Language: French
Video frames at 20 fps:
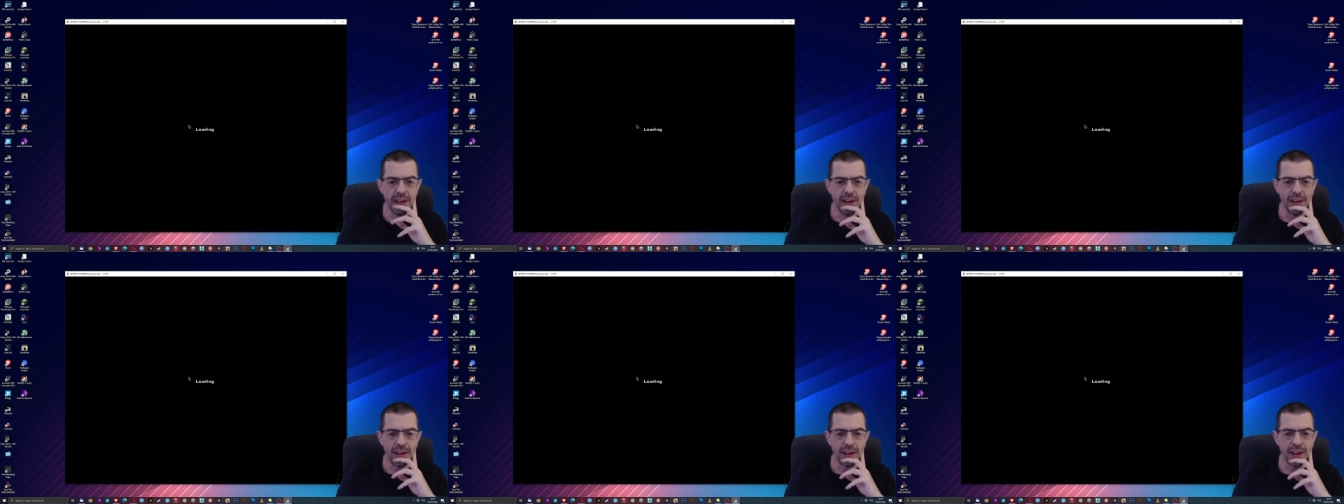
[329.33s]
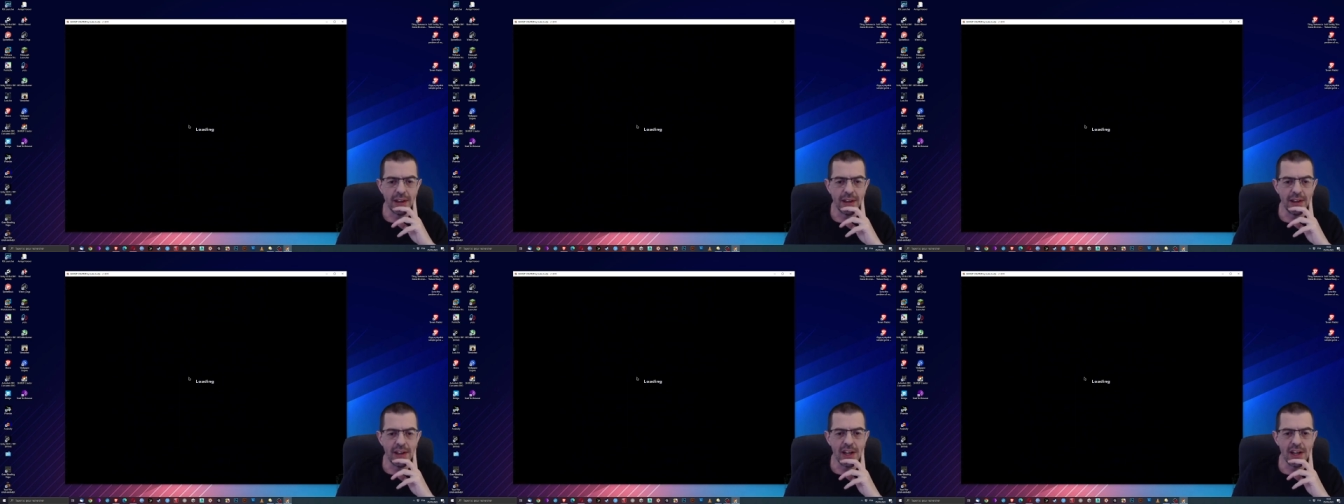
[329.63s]

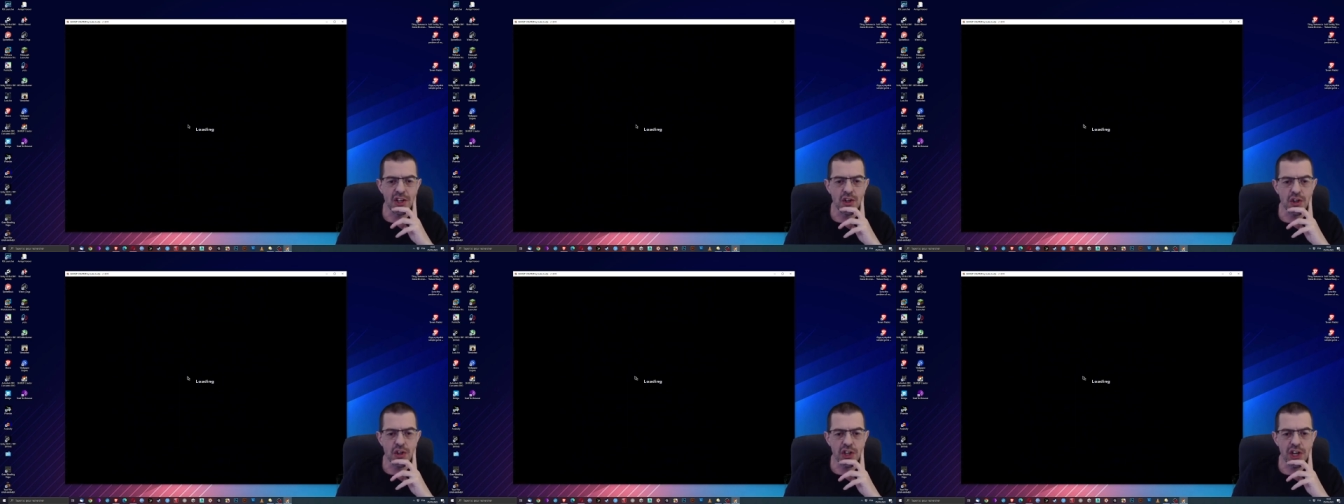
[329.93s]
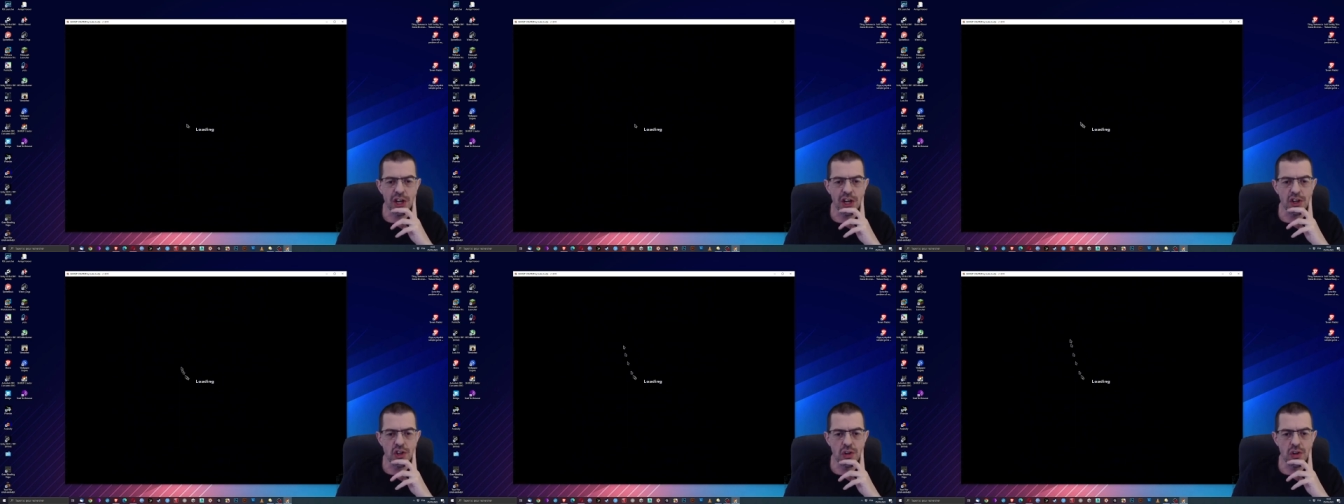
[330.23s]
Regardez, là je
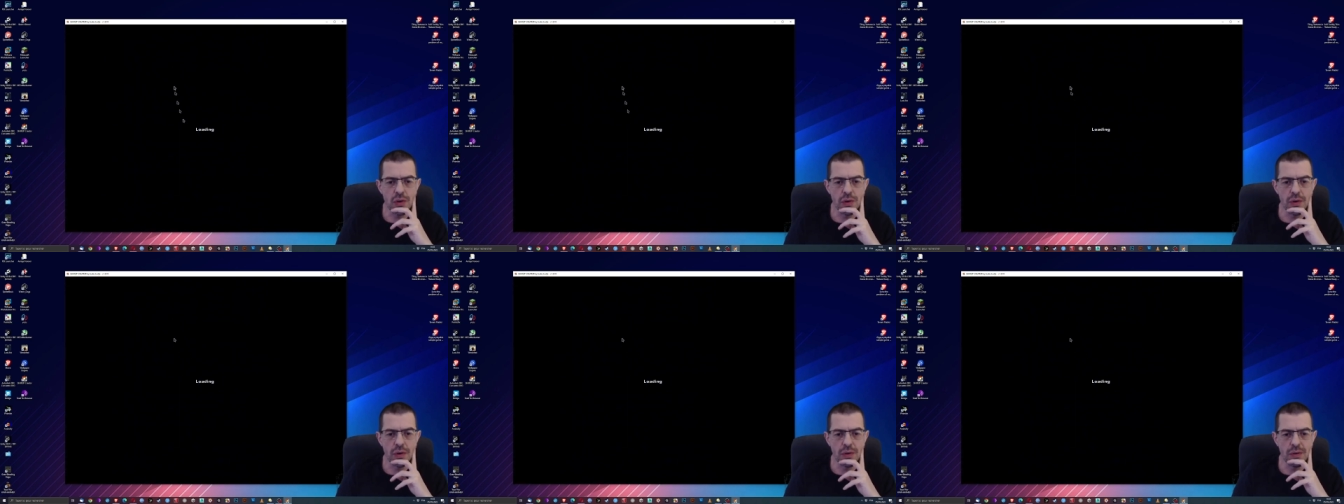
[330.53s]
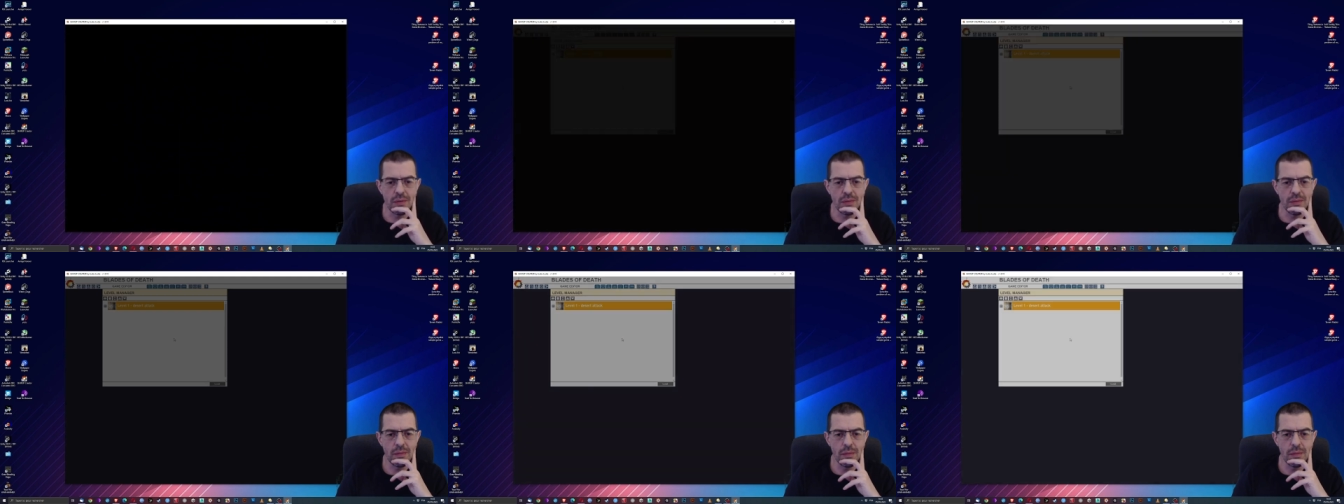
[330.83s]
charge le,
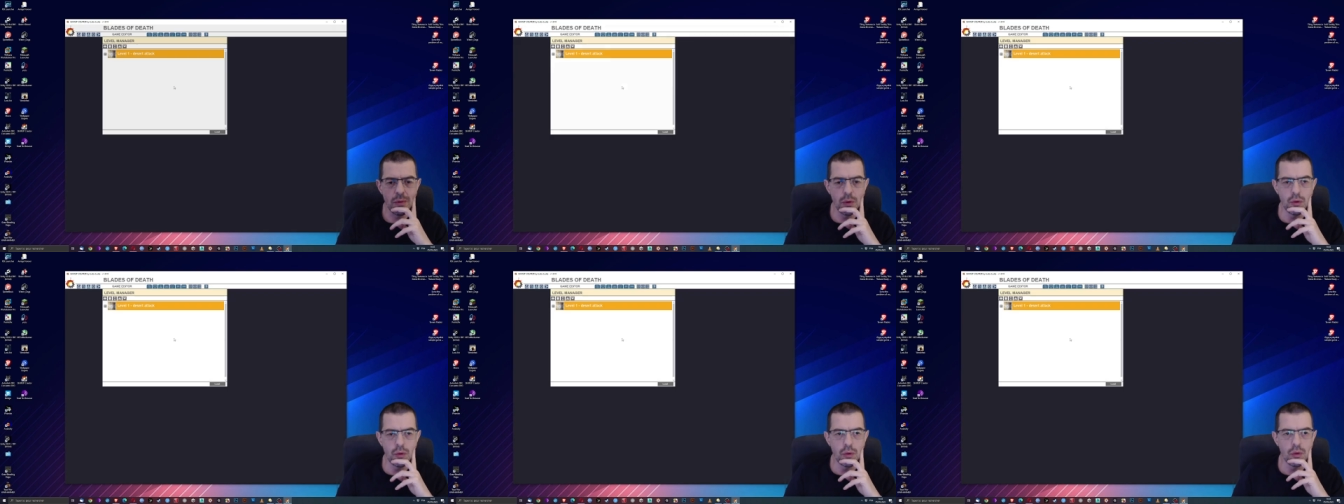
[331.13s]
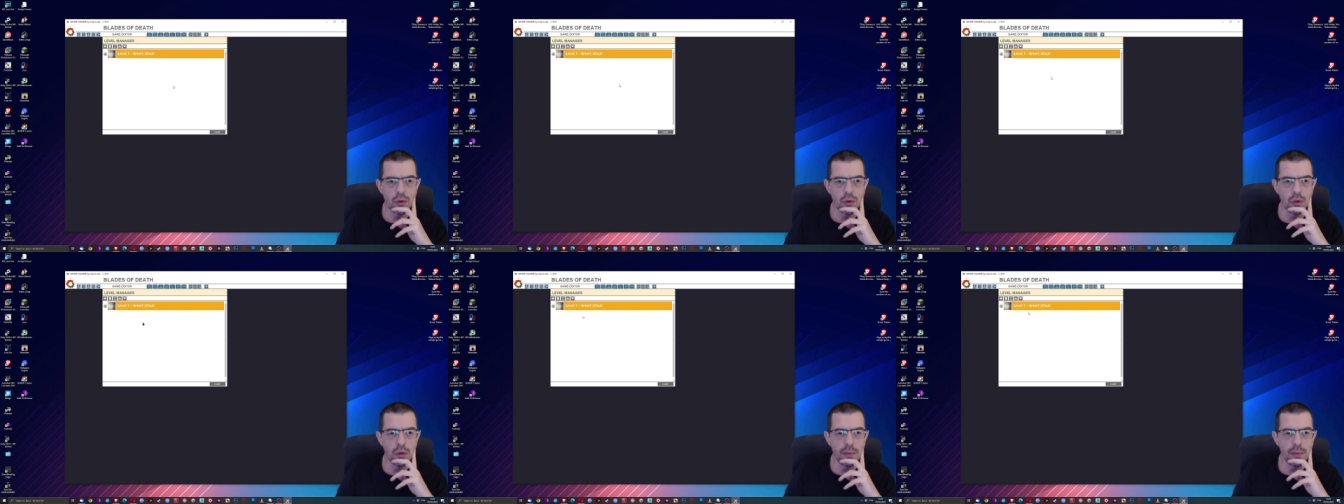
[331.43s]

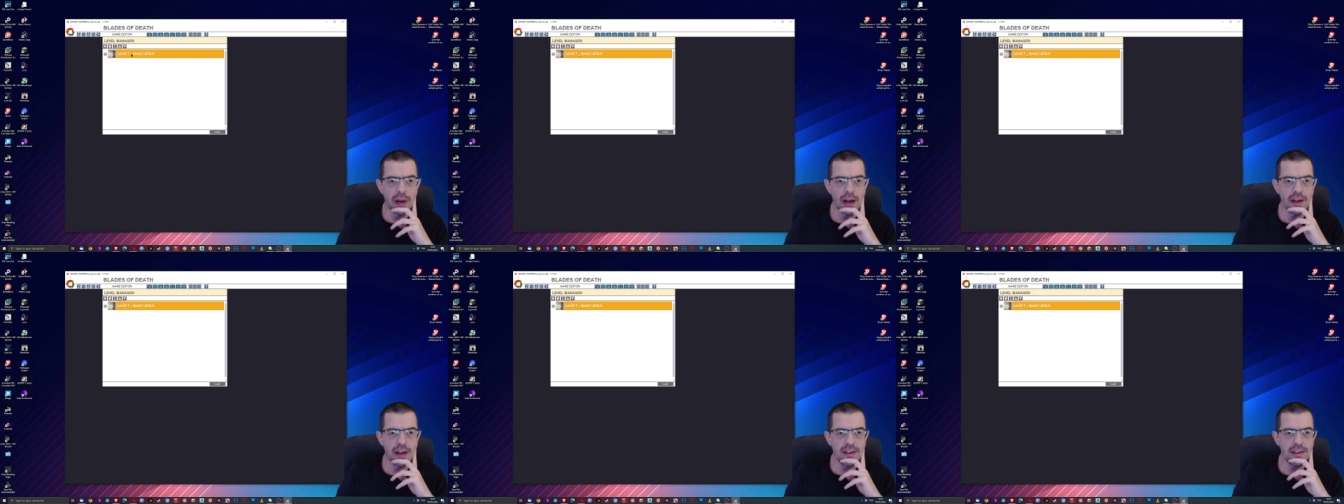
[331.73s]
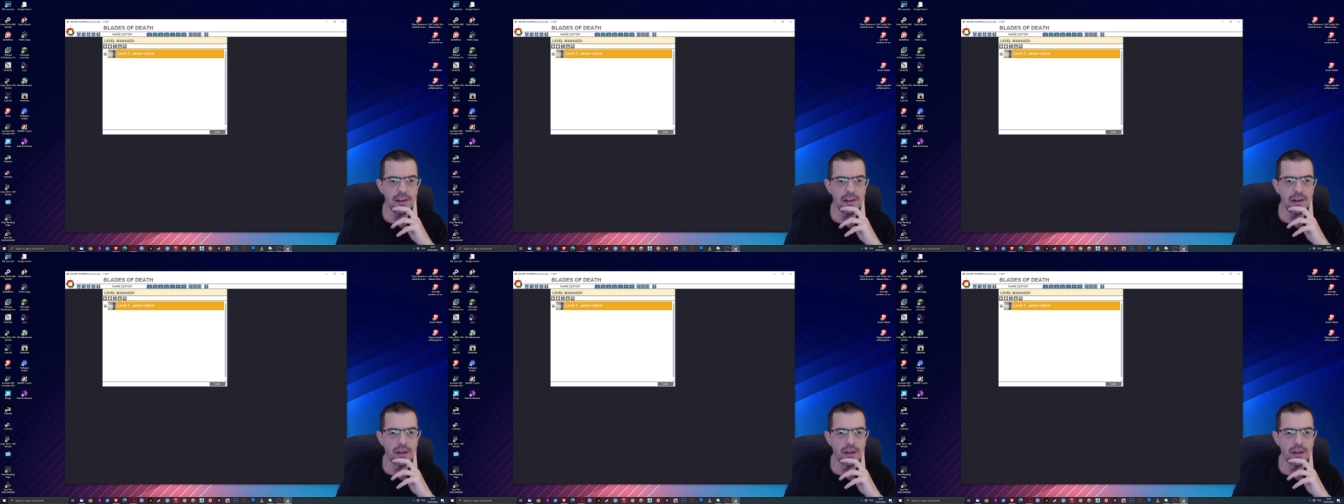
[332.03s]
tuto de base.